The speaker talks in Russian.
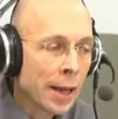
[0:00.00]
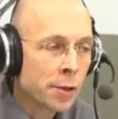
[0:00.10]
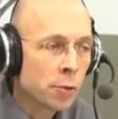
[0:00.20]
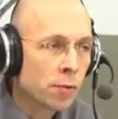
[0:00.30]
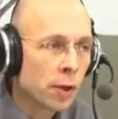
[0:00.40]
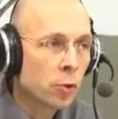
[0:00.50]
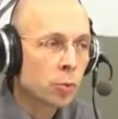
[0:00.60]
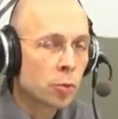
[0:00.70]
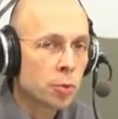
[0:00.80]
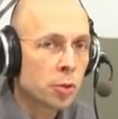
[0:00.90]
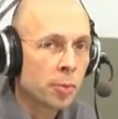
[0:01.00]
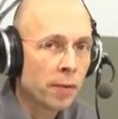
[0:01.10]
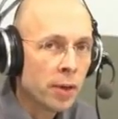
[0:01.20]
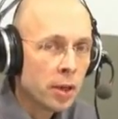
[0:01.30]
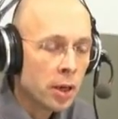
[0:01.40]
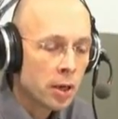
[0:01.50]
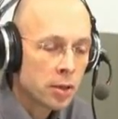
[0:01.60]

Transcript: Они идут в одном и том же направлении